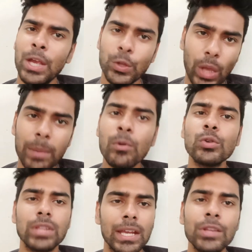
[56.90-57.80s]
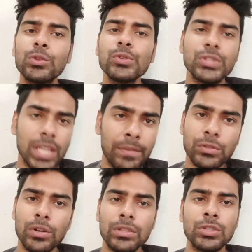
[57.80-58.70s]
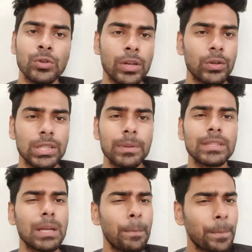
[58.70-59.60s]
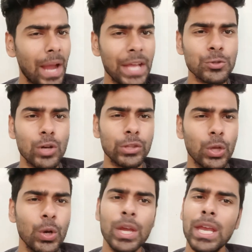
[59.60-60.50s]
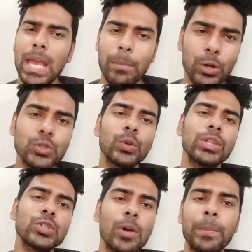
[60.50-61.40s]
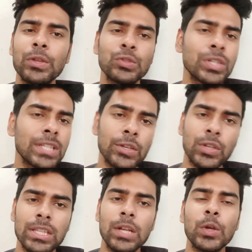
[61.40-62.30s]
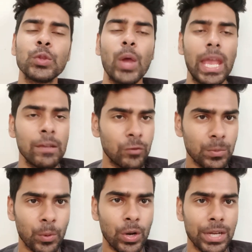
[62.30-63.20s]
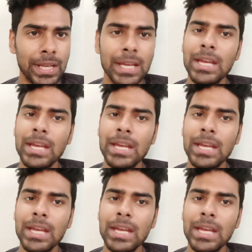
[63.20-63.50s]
তো এই মুহূর্তে কিন্তু জেমস ধোনাচির সঙ্গে কথাবার্তা প্রায় চূড়ান্ত এবং যদি সব কিছু ঠিকঠাক চলে তাহলে কিন্তু এই ফুটবলারটি